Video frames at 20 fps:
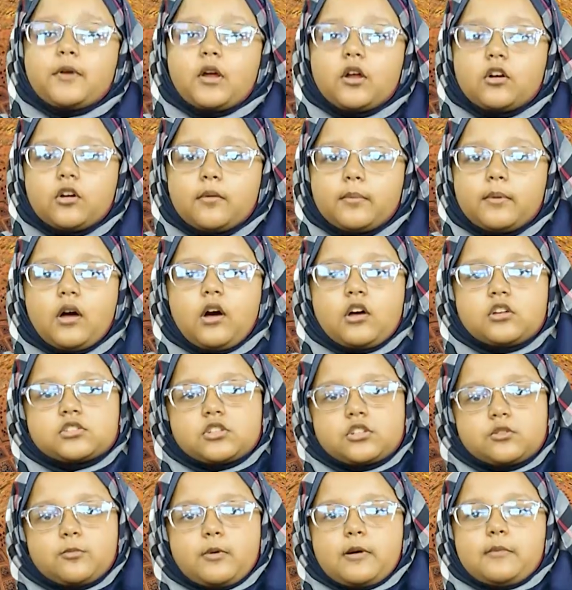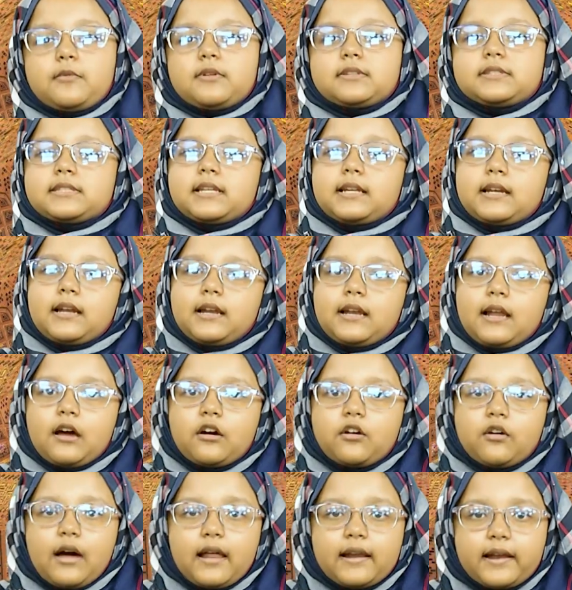প্রিয় নবী হজরত মোহাম্মদ
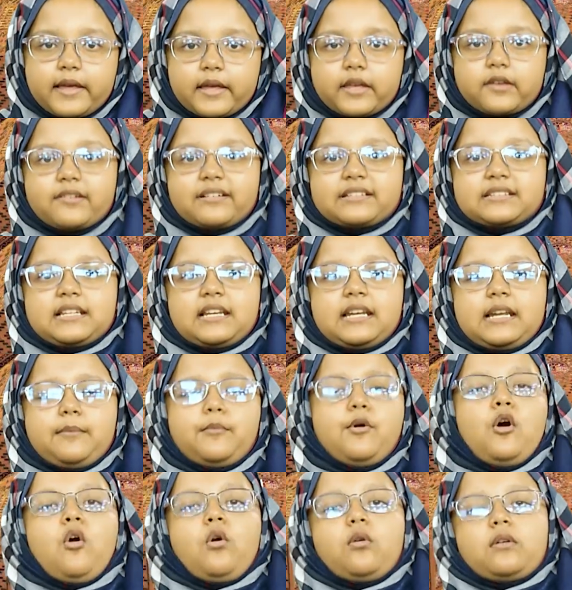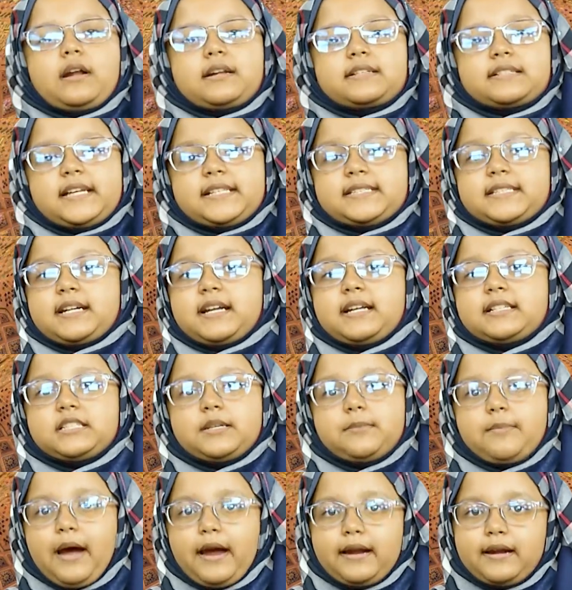সাল্লাহ আলাইহি ওয়াসাল্লাম ওনার চাচার কাছে
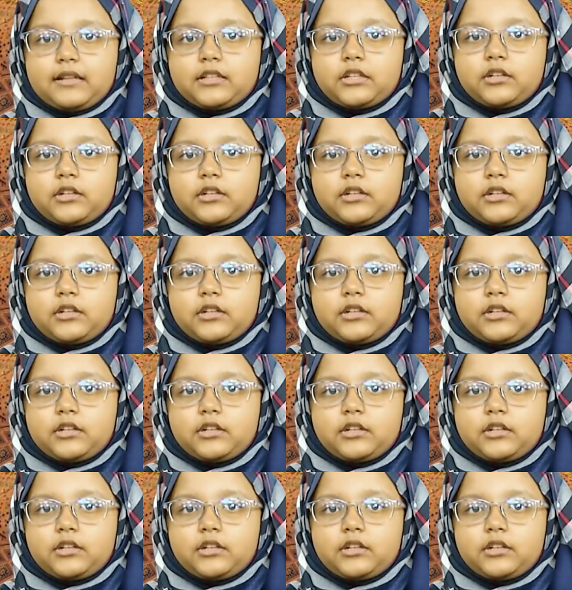বায়না